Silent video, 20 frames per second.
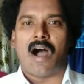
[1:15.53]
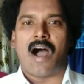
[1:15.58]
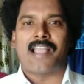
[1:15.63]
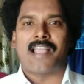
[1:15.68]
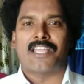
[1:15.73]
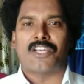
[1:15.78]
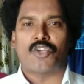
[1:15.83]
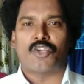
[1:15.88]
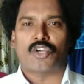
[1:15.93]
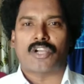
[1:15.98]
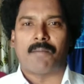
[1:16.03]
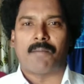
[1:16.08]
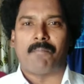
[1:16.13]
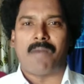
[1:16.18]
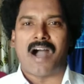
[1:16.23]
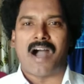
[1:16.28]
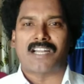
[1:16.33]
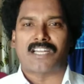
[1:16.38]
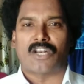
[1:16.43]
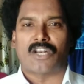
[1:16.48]
ఆయన యొక్క
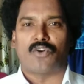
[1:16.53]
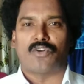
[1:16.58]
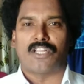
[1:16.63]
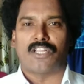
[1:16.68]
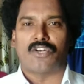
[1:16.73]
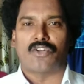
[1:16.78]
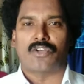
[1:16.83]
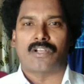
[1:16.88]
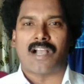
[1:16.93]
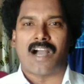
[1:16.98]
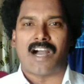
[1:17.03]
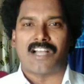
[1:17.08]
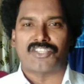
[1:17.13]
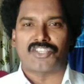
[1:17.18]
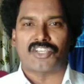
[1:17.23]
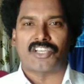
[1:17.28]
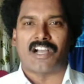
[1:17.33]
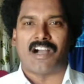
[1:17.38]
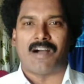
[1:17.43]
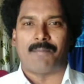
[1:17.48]
మాటలు నిన్ను
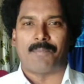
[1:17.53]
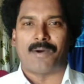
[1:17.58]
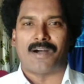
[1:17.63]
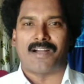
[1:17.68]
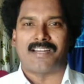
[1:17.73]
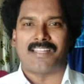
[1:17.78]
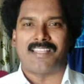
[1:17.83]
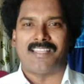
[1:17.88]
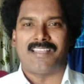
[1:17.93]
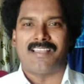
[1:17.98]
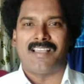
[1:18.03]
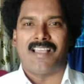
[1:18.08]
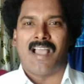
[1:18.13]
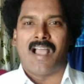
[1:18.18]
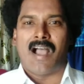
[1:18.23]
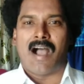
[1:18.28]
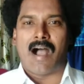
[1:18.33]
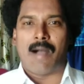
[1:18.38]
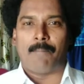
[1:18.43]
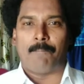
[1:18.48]
కాచి కాపాడి
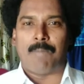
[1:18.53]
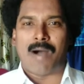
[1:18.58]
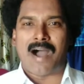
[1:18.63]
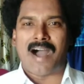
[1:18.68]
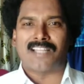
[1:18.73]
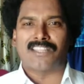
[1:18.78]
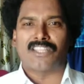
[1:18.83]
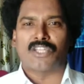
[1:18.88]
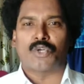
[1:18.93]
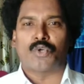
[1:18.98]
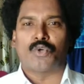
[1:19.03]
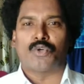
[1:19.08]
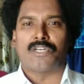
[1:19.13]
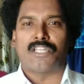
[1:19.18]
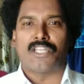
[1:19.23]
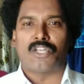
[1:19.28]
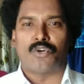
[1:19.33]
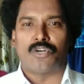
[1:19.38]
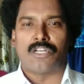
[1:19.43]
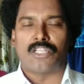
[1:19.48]
ఆ బాధను
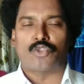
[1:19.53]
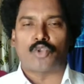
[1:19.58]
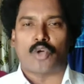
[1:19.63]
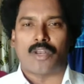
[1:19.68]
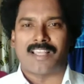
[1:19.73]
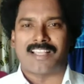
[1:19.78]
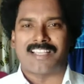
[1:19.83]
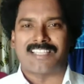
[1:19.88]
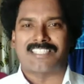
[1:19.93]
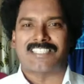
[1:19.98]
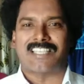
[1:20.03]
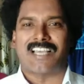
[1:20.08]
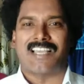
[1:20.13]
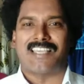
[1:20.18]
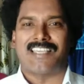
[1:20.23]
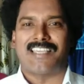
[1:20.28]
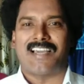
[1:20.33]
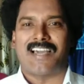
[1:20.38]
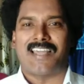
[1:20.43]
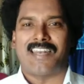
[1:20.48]
నీ నుండి
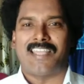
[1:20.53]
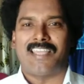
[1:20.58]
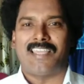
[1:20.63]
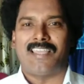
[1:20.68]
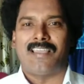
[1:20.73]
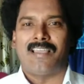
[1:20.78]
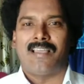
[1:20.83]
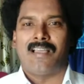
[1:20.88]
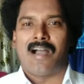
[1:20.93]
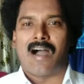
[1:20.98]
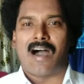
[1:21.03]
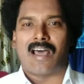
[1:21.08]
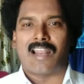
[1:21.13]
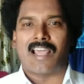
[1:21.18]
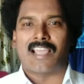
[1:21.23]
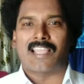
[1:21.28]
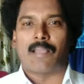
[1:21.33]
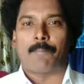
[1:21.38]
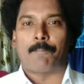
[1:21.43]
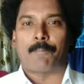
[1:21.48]
తొలగిస్తాయి అని
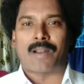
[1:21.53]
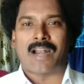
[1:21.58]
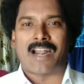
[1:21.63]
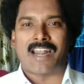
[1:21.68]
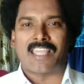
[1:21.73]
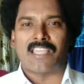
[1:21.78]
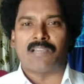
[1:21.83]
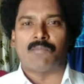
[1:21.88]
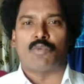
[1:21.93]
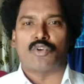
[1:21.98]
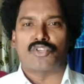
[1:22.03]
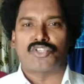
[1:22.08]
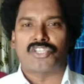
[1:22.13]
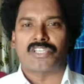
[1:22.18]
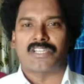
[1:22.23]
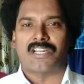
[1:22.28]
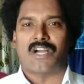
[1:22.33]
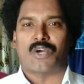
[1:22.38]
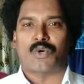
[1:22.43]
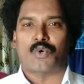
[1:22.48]
అలాగే ప్రళయం
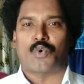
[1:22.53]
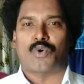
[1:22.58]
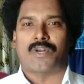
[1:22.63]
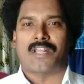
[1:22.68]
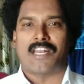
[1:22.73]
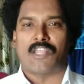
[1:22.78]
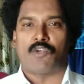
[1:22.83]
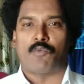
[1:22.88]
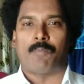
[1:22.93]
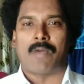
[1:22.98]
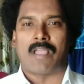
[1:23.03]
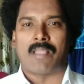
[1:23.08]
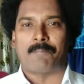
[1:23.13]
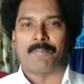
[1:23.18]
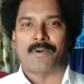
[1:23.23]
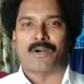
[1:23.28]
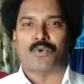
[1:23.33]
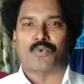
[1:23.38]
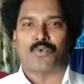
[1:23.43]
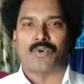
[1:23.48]
వచ్చినా కూడా నీవు
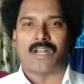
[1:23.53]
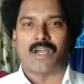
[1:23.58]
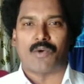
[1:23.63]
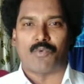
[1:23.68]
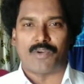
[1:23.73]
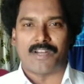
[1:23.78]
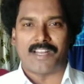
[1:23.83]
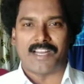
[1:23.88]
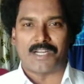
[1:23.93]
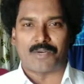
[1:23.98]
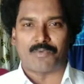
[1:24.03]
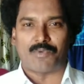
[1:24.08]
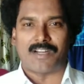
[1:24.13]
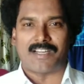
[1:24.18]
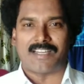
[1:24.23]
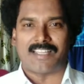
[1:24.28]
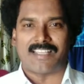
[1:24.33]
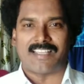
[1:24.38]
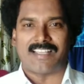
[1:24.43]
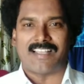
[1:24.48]
భయపడకుండా
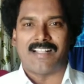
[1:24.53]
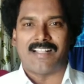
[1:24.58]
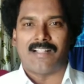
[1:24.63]
ఉండేటువంటి